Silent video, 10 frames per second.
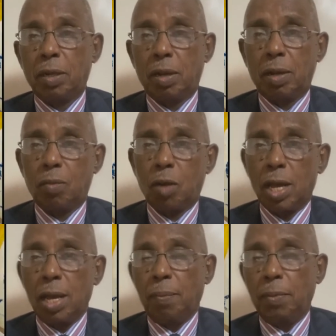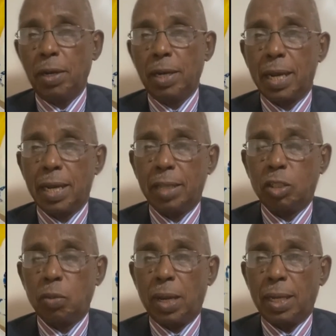من آه، من
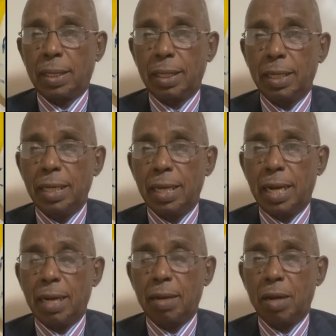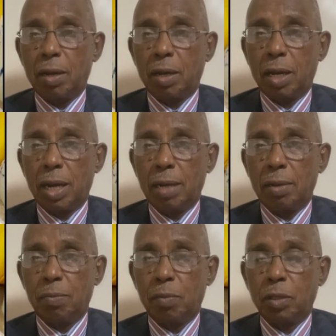اجتماعات
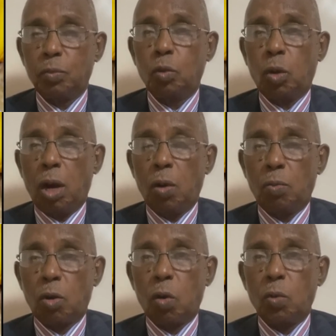للمجموع او